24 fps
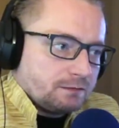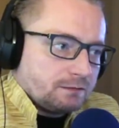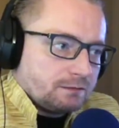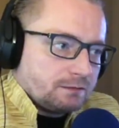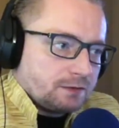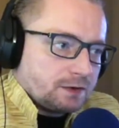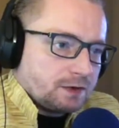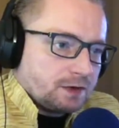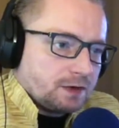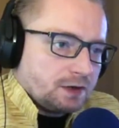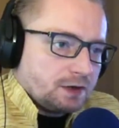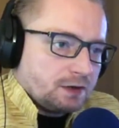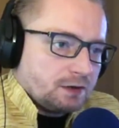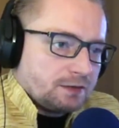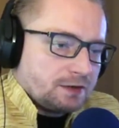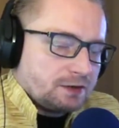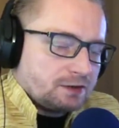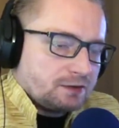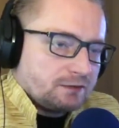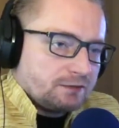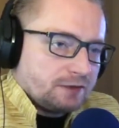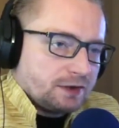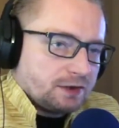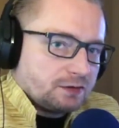y, i
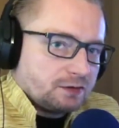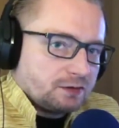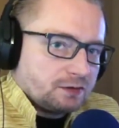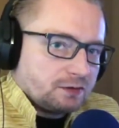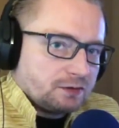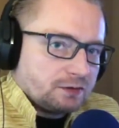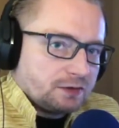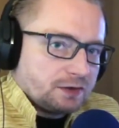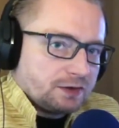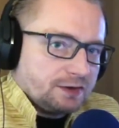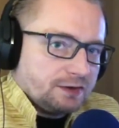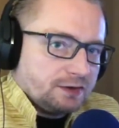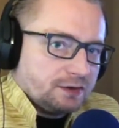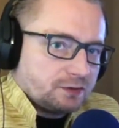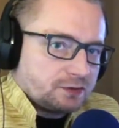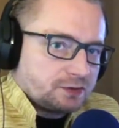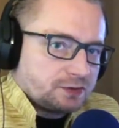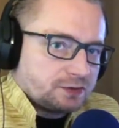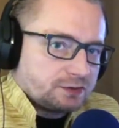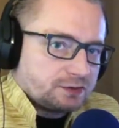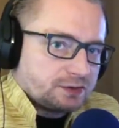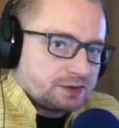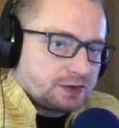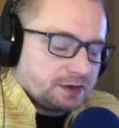komentowano no, inną
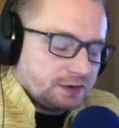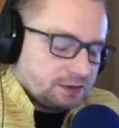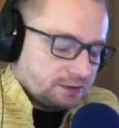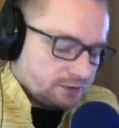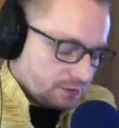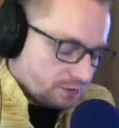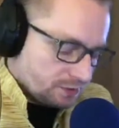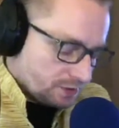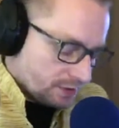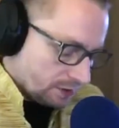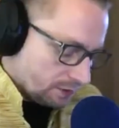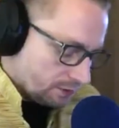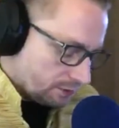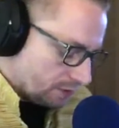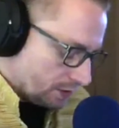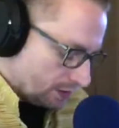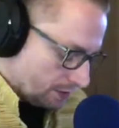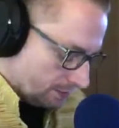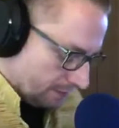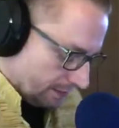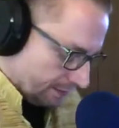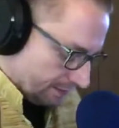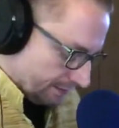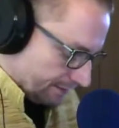książkę, której
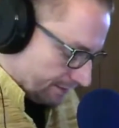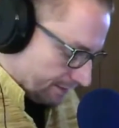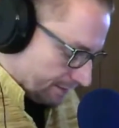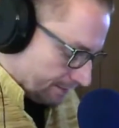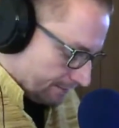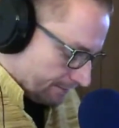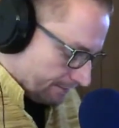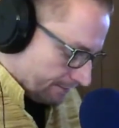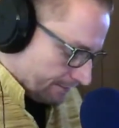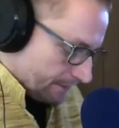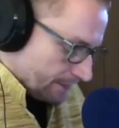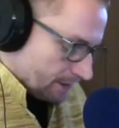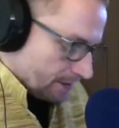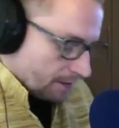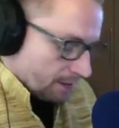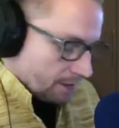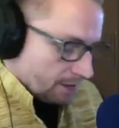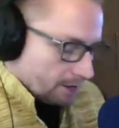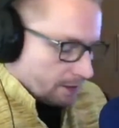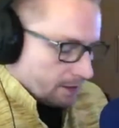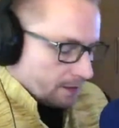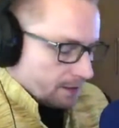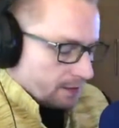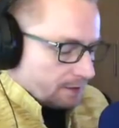autorem jest
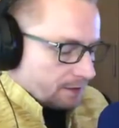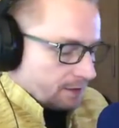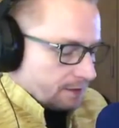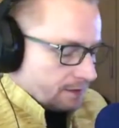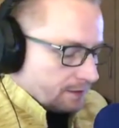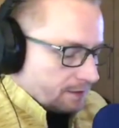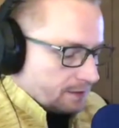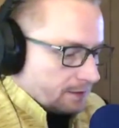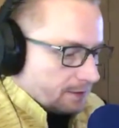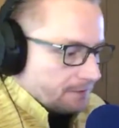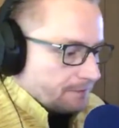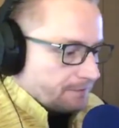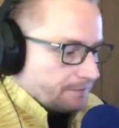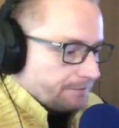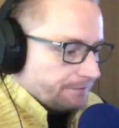y,